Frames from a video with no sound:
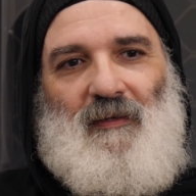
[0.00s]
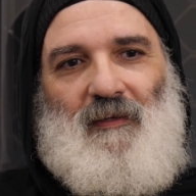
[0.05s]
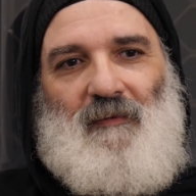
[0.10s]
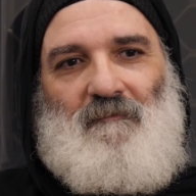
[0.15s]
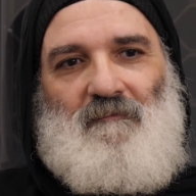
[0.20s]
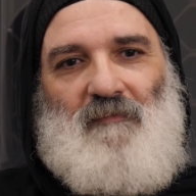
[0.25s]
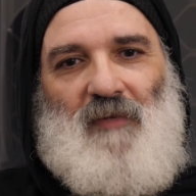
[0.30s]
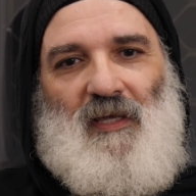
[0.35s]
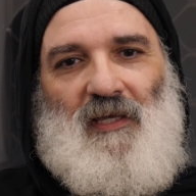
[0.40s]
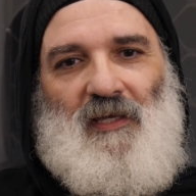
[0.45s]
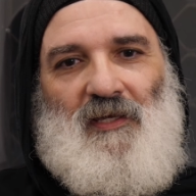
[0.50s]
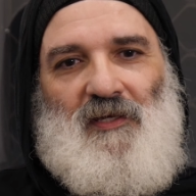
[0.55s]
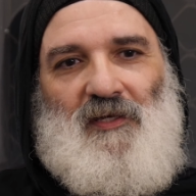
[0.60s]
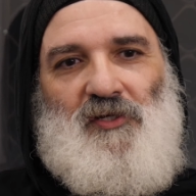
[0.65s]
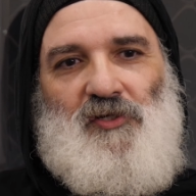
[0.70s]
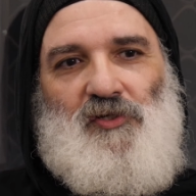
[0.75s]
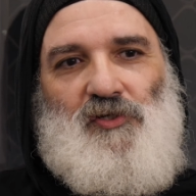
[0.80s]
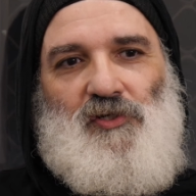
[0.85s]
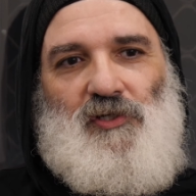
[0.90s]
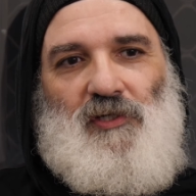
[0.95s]
ما
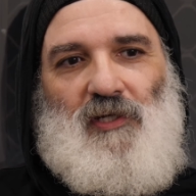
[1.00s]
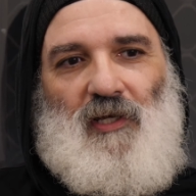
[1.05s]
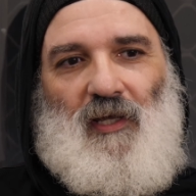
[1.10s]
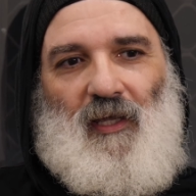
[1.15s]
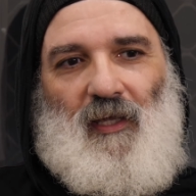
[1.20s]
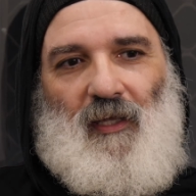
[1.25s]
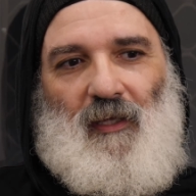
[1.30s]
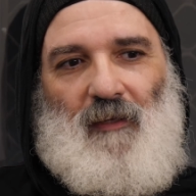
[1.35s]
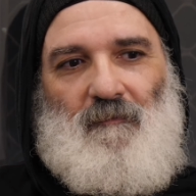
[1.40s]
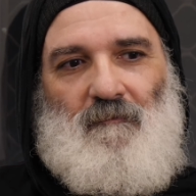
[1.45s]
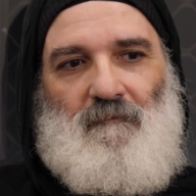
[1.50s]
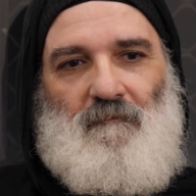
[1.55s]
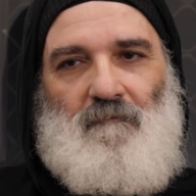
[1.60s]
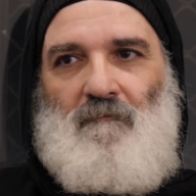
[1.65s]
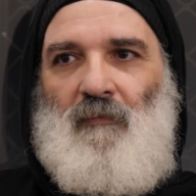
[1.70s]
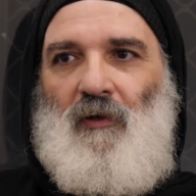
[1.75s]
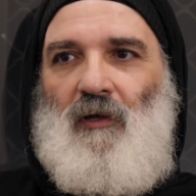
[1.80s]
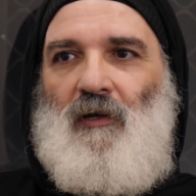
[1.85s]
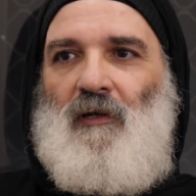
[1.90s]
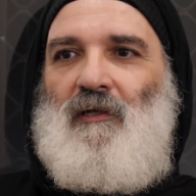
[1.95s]
هيش
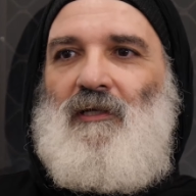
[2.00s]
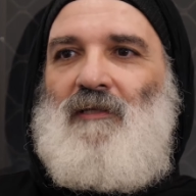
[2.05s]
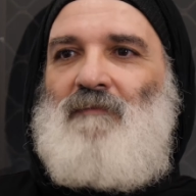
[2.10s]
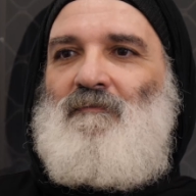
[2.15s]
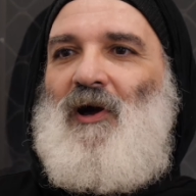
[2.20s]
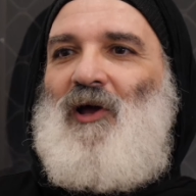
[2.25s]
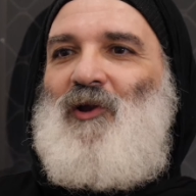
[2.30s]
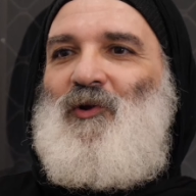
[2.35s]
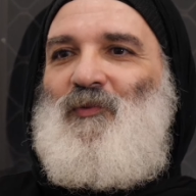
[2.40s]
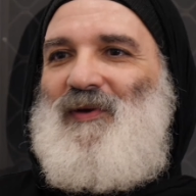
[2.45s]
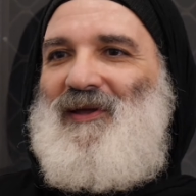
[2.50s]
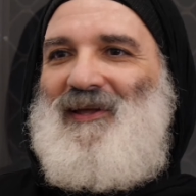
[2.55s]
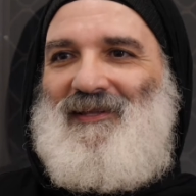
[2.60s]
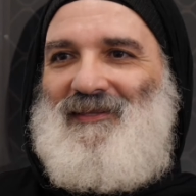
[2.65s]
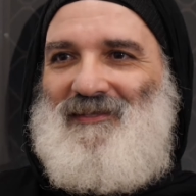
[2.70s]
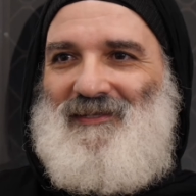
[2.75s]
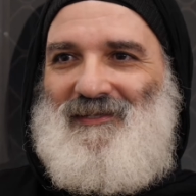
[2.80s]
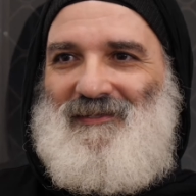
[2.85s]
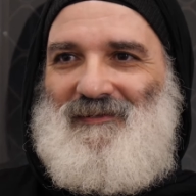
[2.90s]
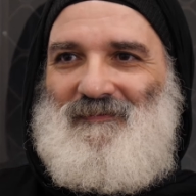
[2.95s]
مجرد
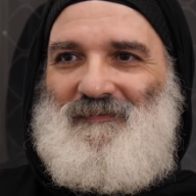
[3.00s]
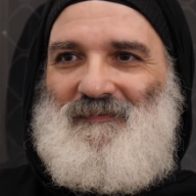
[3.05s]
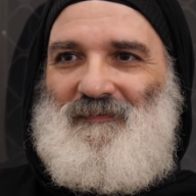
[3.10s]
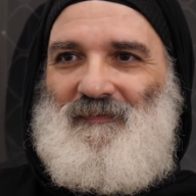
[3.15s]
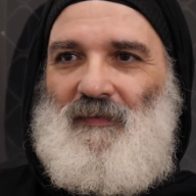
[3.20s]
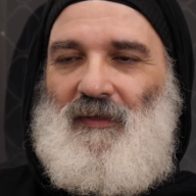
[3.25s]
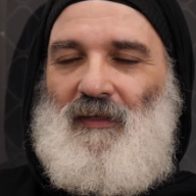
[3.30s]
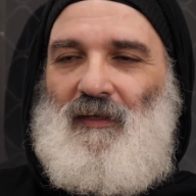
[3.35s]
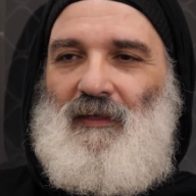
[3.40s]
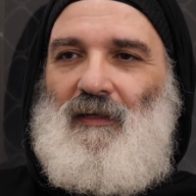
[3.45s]
معلومات مم.